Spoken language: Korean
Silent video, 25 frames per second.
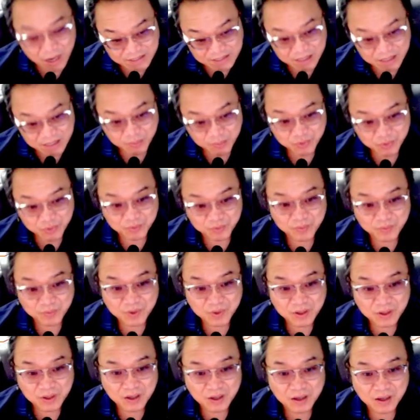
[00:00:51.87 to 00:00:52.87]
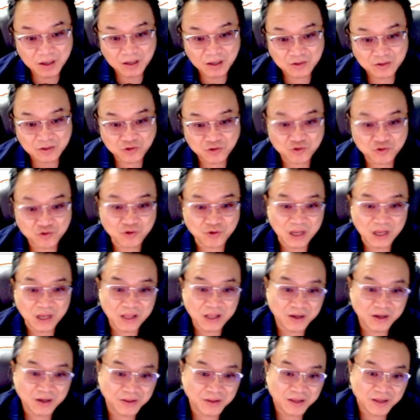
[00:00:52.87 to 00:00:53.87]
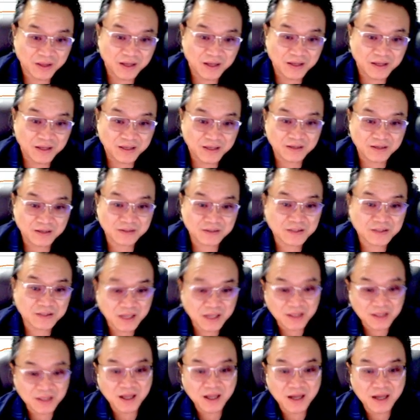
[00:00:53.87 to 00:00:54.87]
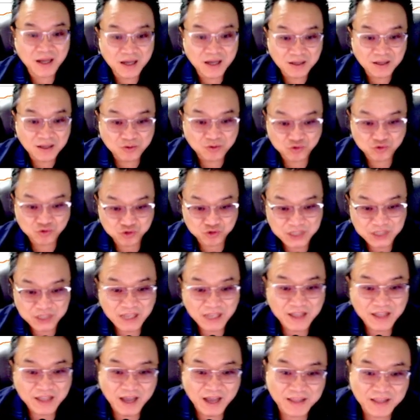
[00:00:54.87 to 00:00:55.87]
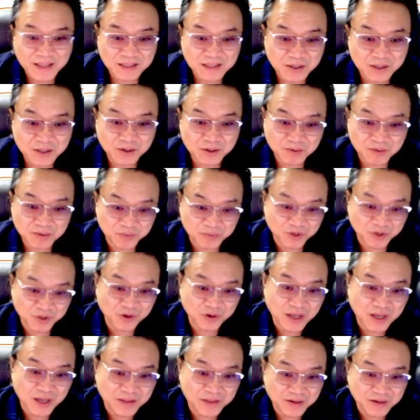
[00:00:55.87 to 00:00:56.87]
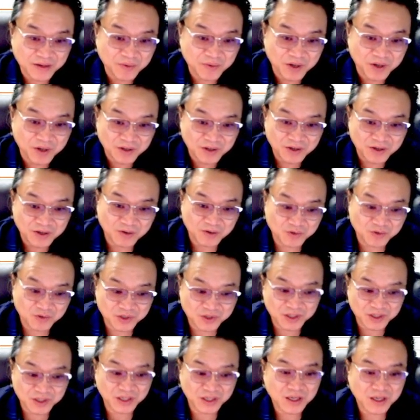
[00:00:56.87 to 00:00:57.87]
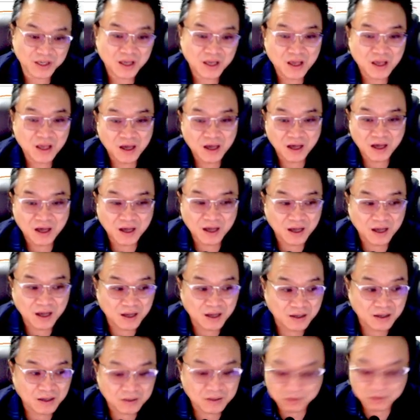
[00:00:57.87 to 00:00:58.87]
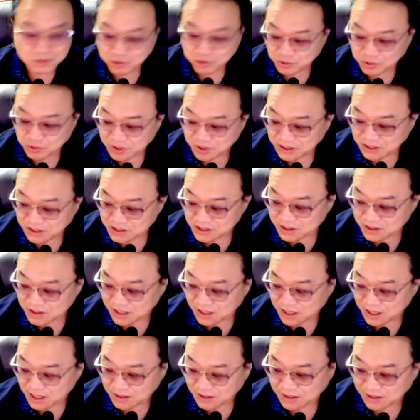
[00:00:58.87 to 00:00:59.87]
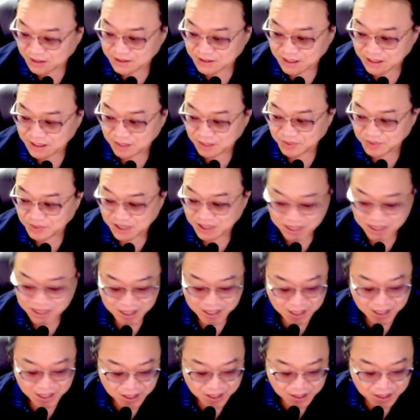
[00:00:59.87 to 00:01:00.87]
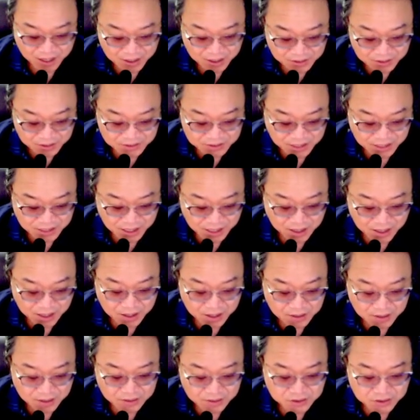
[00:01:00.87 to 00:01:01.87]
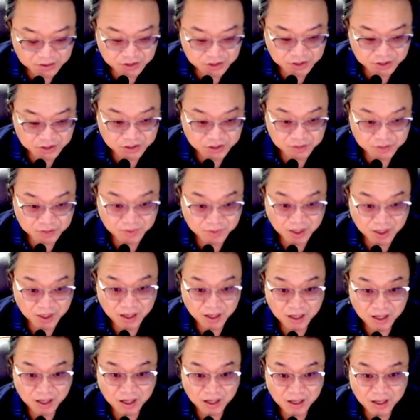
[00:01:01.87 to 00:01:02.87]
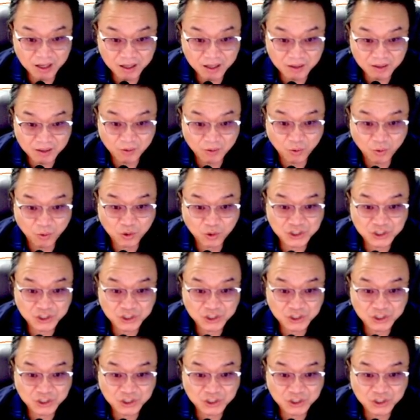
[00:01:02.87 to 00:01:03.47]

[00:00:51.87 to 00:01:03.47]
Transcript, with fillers: 화장품, 어, 중국 관련 이런 섹터 두 섹터 안에서 그런 비교를 해드리면 여러분들이 어, 도움이 되실 거라 그렇게 생각합니다. 자, 지금 어,